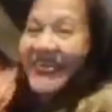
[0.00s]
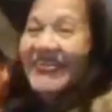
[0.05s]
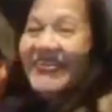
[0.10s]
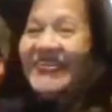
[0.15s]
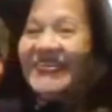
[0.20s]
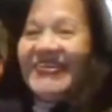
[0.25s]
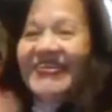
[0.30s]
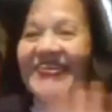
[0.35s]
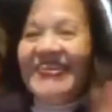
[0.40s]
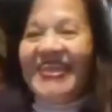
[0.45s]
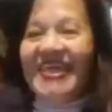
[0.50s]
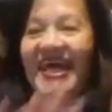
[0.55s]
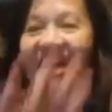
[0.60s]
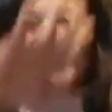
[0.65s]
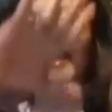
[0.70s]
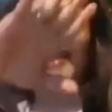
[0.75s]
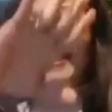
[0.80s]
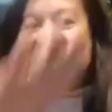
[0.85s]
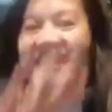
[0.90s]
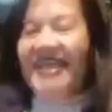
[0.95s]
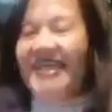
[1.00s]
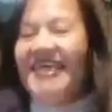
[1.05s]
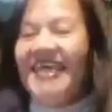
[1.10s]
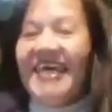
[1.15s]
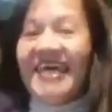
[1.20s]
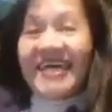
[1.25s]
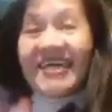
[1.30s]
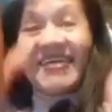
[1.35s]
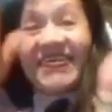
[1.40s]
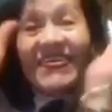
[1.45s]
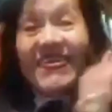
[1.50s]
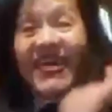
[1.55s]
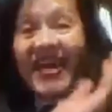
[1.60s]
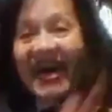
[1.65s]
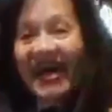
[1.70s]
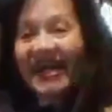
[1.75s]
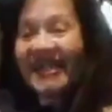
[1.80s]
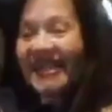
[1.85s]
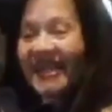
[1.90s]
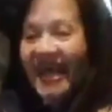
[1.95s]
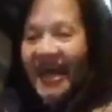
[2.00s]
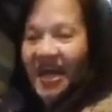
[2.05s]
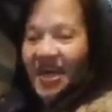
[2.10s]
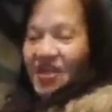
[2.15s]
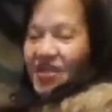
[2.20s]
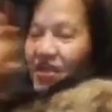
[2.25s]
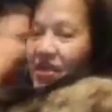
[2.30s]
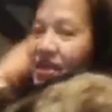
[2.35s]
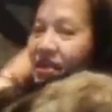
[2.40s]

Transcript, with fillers: good luck, good health, and